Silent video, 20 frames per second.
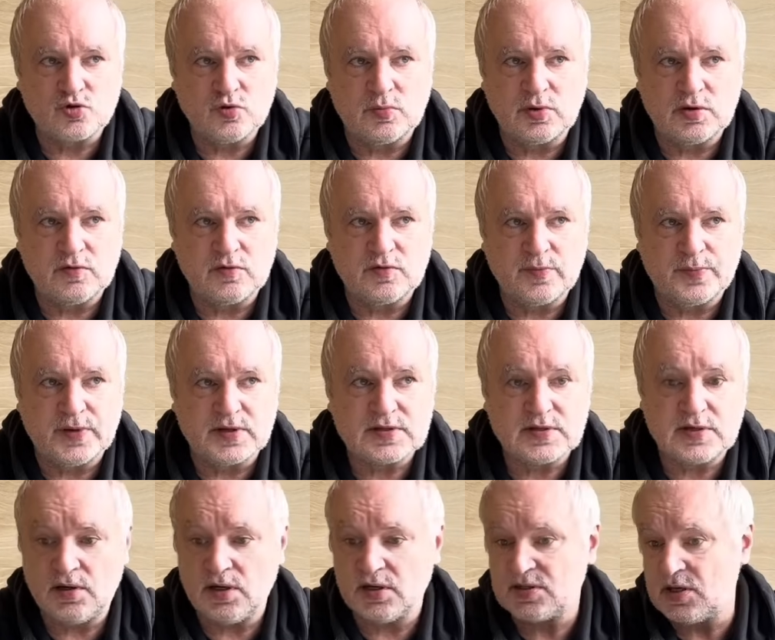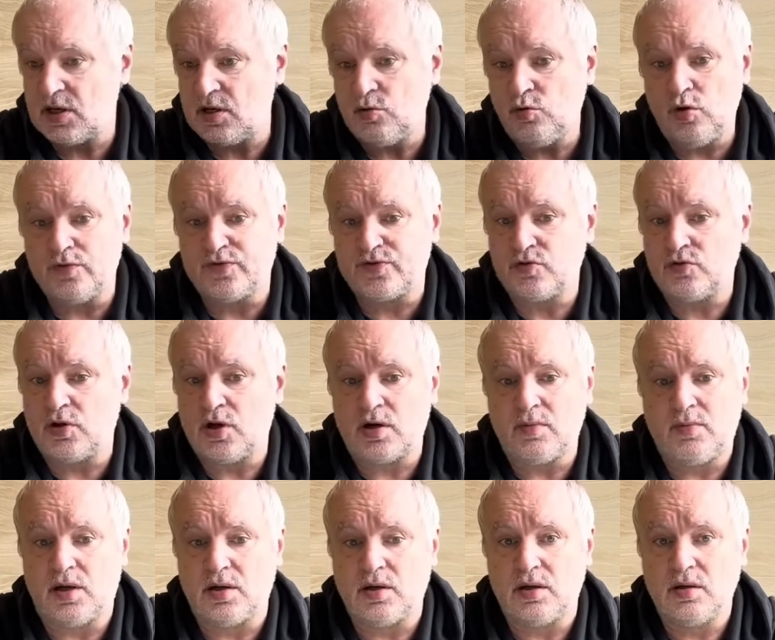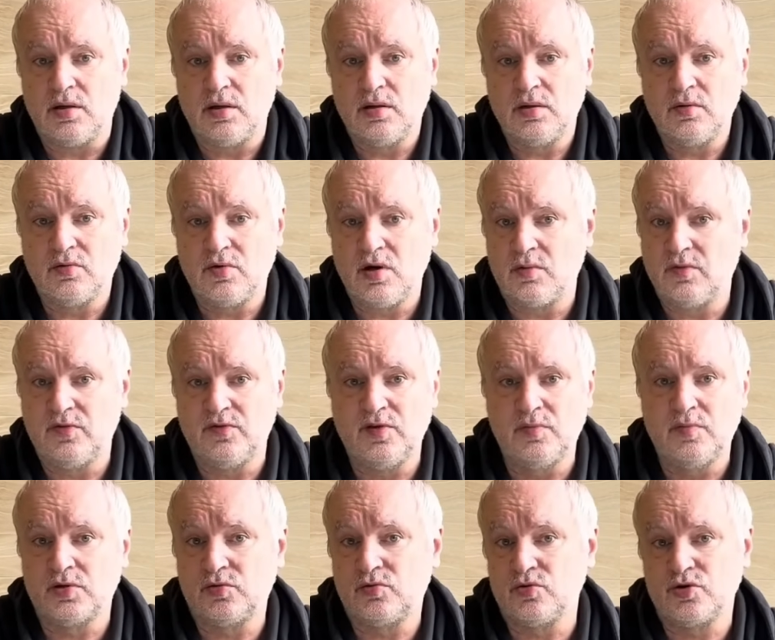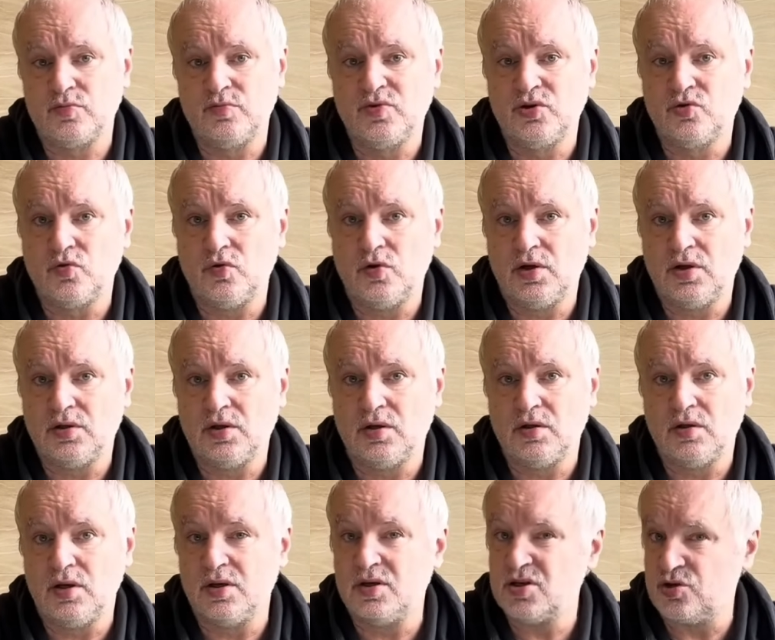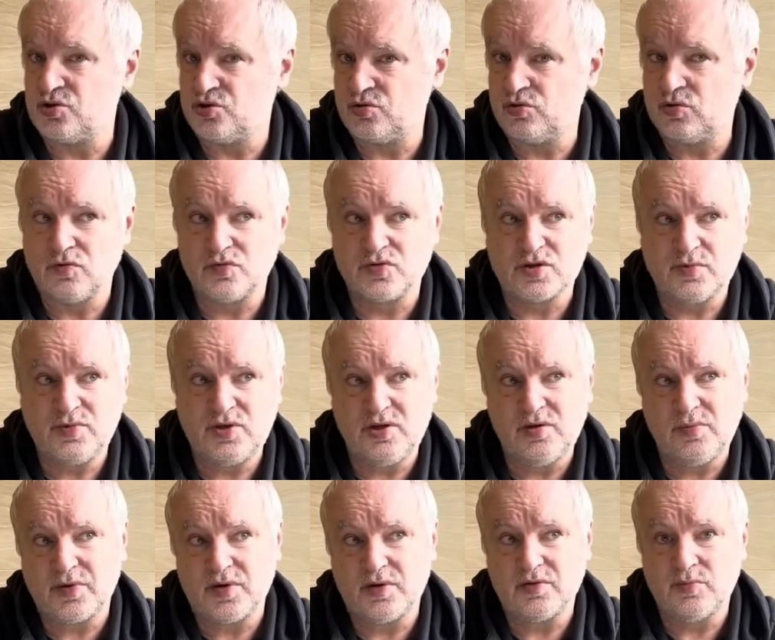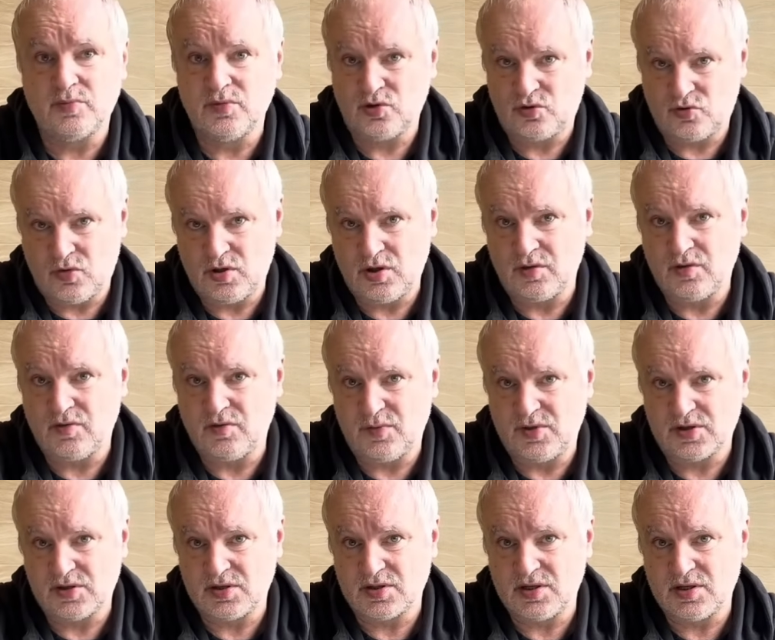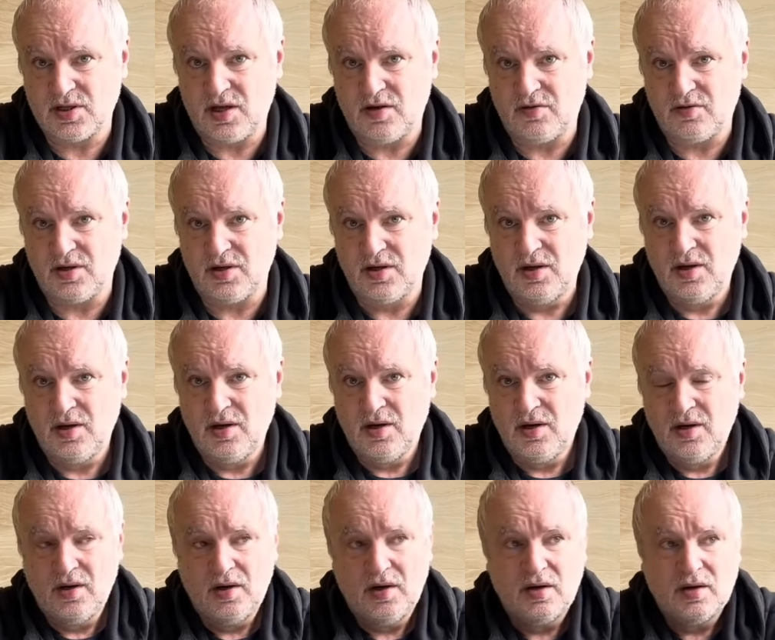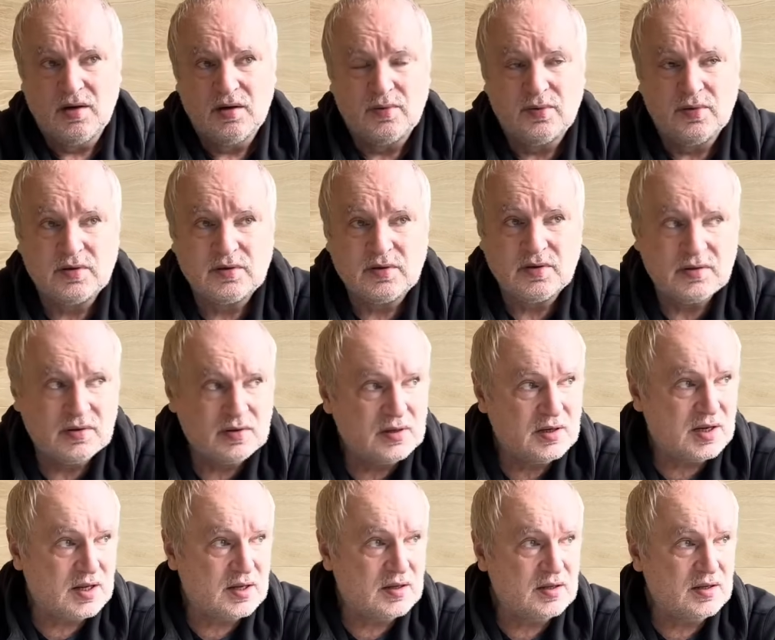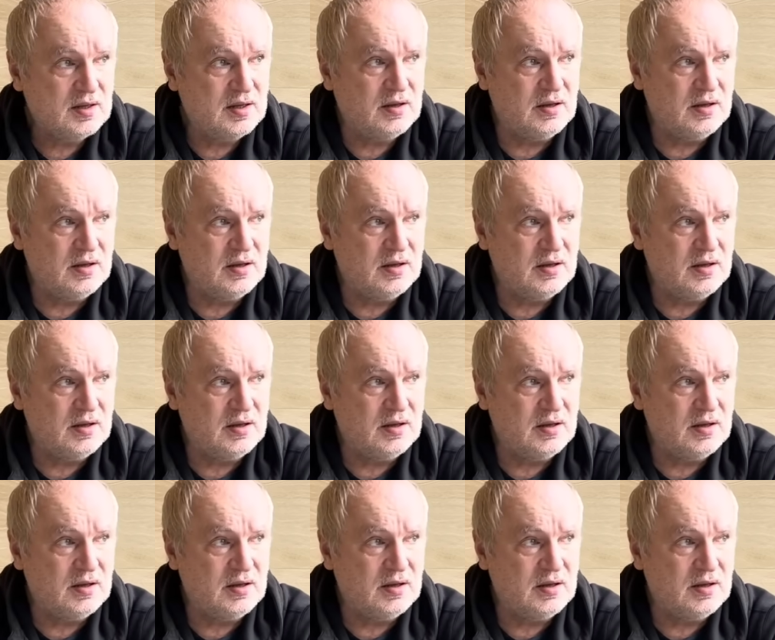Соболева не поставили, остальное все нормально. Ну, как бы выбор тоже Монтуана. Я не знаю, что он его заменил, правда. Монтуан вместо На Славы. Правозащитник, да. Да.